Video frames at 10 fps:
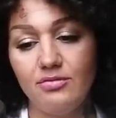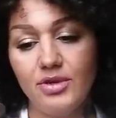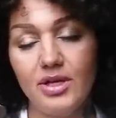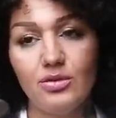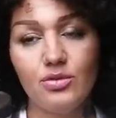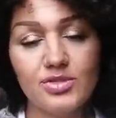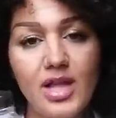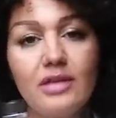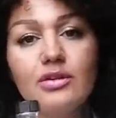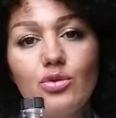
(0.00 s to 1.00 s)
ve
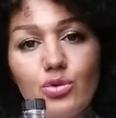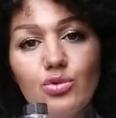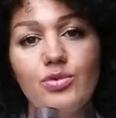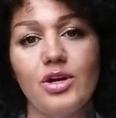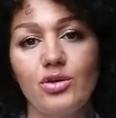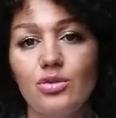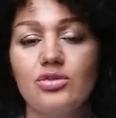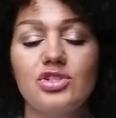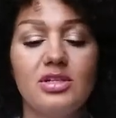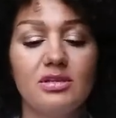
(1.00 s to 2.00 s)
güzel de koku
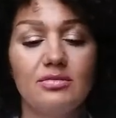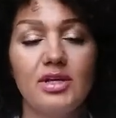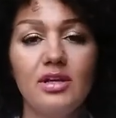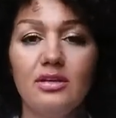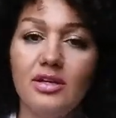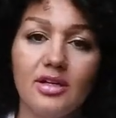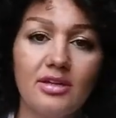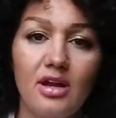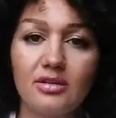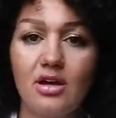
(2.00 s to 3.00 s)
bırakıyordu cildimde. Ne
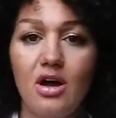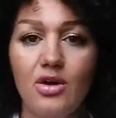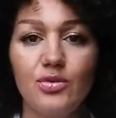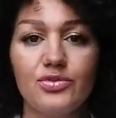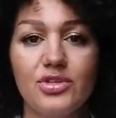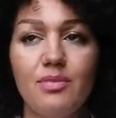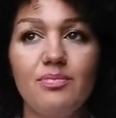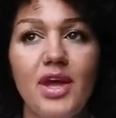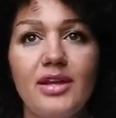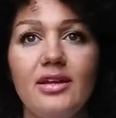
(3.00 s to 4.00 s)
kadar da ağır
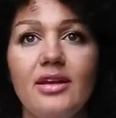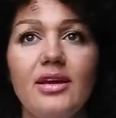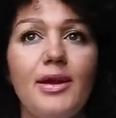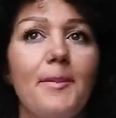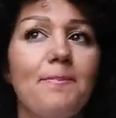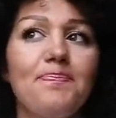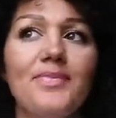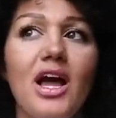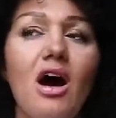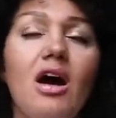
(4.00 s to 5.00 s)
olsa yani
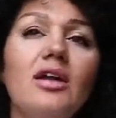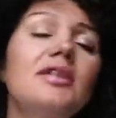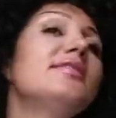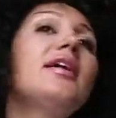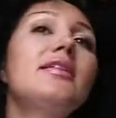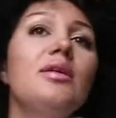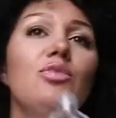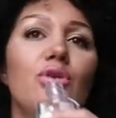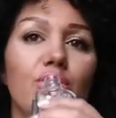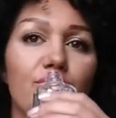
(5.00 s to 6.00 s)
ağırlığından
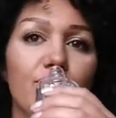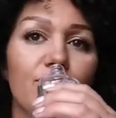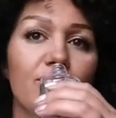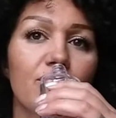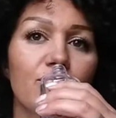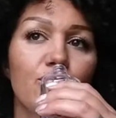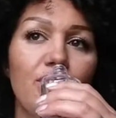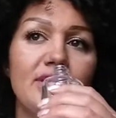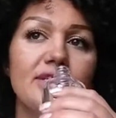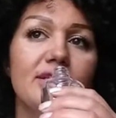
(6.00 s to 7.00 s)
demiyorum.
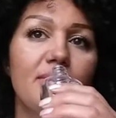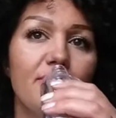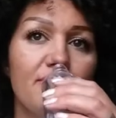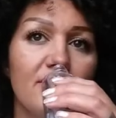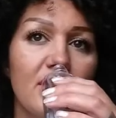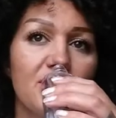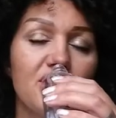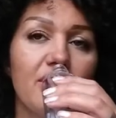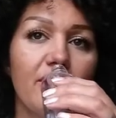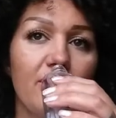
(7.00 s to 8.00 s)
Bunu aslında
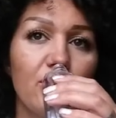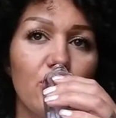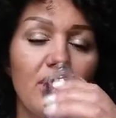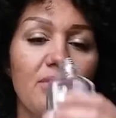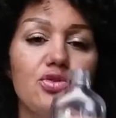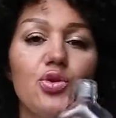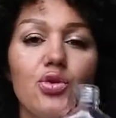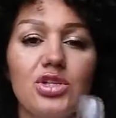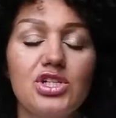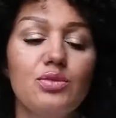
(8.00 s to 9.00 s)
çevremde olan
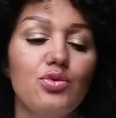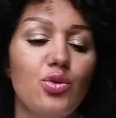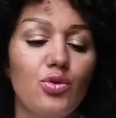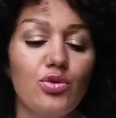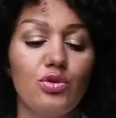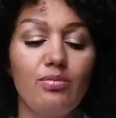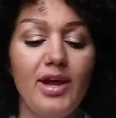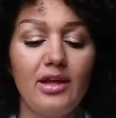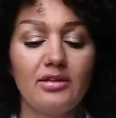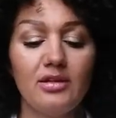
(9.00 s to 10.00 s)
çoğu kişi bu kokuyu
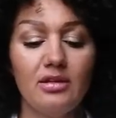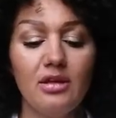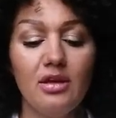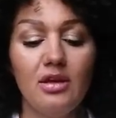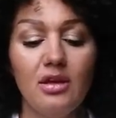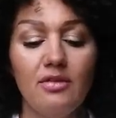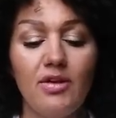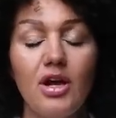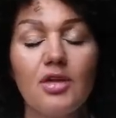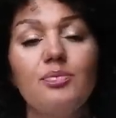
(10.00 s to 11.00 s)
beğendi.
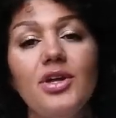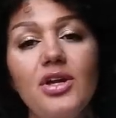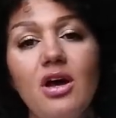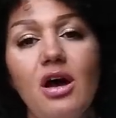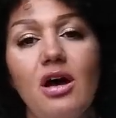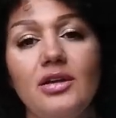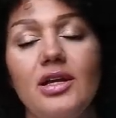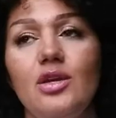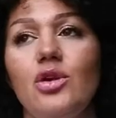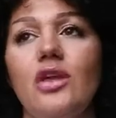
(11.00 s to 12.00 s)
Fakat bana ağır
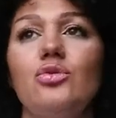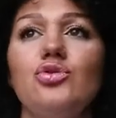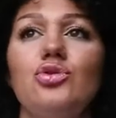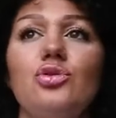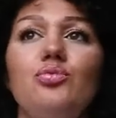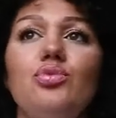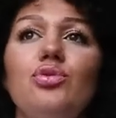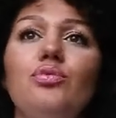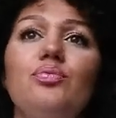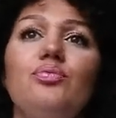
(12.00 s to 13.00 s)
geliyor. Yani düşünün
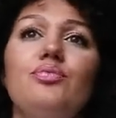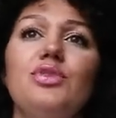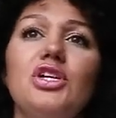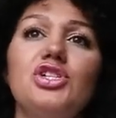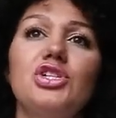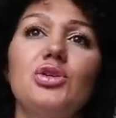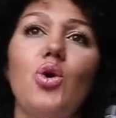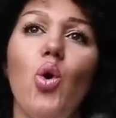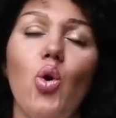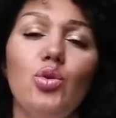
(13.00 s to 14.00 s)
bu yaşı
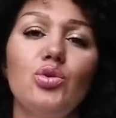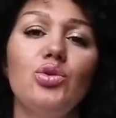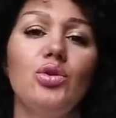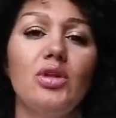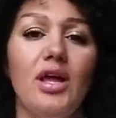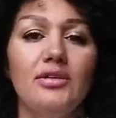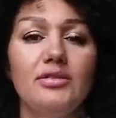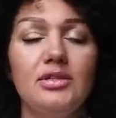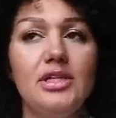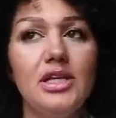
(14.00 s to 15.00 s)
olgun
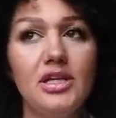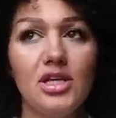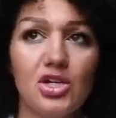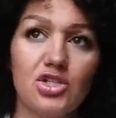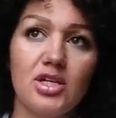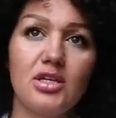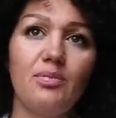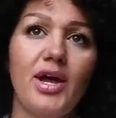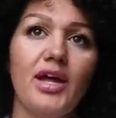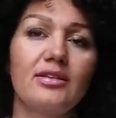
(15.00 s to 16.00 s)
olan ileri
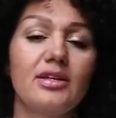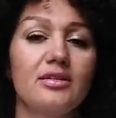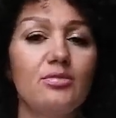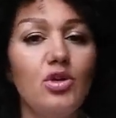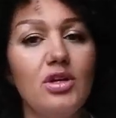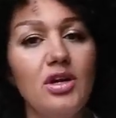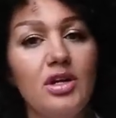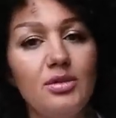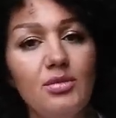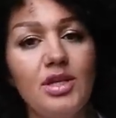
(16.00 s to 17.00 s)
yaştaki bayanların böyle
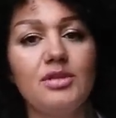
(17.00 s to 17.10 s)
hanım